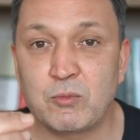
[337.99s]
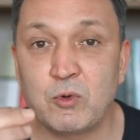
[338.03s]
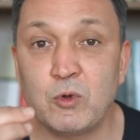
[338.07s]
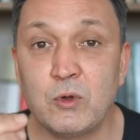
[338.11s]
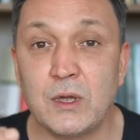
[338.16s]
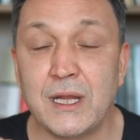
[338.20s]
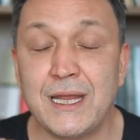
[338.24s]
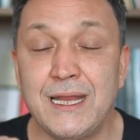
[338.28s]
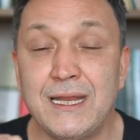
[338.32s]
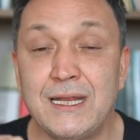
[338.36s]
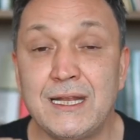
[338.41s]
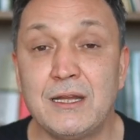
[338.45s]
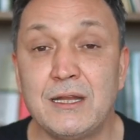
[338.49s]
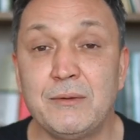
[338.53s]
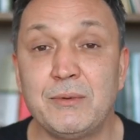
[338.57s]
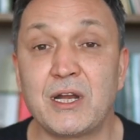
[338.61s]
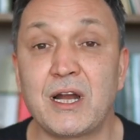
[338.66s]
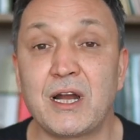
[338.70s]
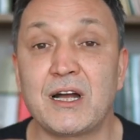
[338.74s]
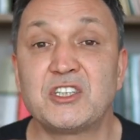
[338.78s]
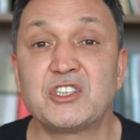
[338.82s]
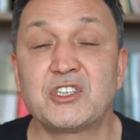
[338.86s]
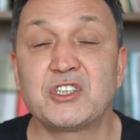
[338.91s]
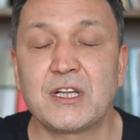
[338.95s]
Bununla ilgili bir
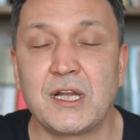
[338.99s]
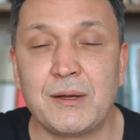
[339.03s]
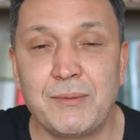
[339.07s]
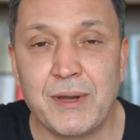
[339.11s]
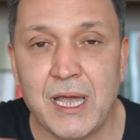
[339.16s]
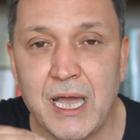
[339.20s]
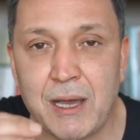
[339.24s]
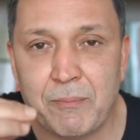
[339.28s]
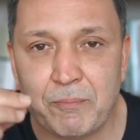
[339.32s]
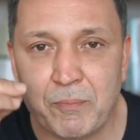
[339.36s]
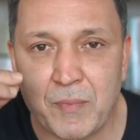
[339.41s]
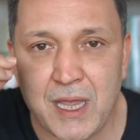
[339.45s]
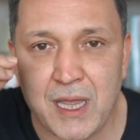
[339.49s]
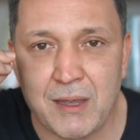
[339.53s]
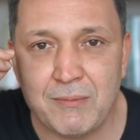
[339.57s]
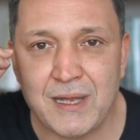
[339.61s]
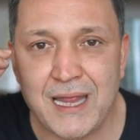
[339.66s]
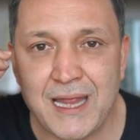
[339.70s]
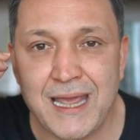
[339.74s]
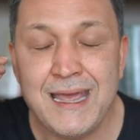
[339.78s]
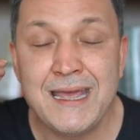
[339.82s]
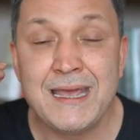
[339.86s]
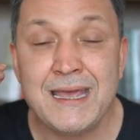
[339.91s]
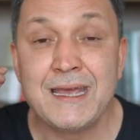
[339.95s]
açıklama yapmaya
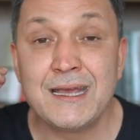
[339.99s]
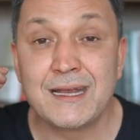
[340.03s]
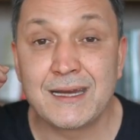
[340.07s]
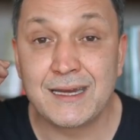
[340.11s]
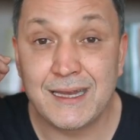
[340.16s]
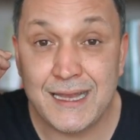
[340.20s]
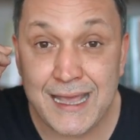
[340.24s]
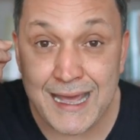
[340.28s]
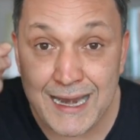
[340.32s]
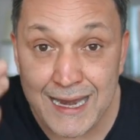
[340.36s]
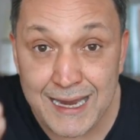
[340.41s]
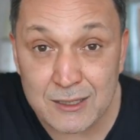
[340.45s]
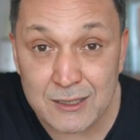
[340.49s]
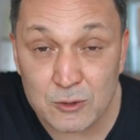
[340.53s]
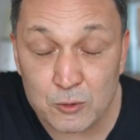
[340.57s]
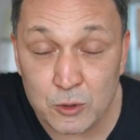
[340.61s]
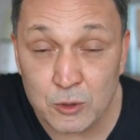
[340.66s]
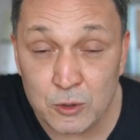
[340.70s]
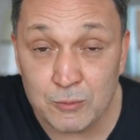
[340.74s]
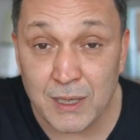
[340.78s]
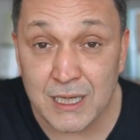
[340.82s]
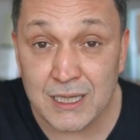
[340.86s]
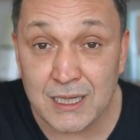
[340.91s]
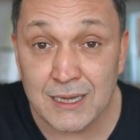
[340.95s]
bile gerek
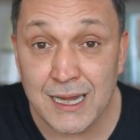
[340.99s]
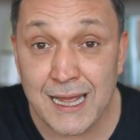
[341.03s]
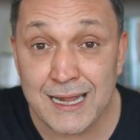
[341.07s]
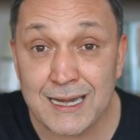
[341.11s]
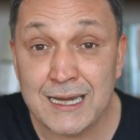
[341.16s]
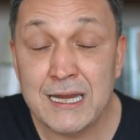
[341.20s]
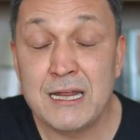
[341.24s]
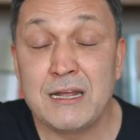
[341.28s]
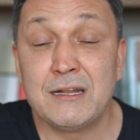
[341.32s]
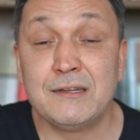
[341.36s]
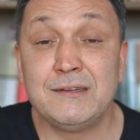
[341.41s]
duymadılar.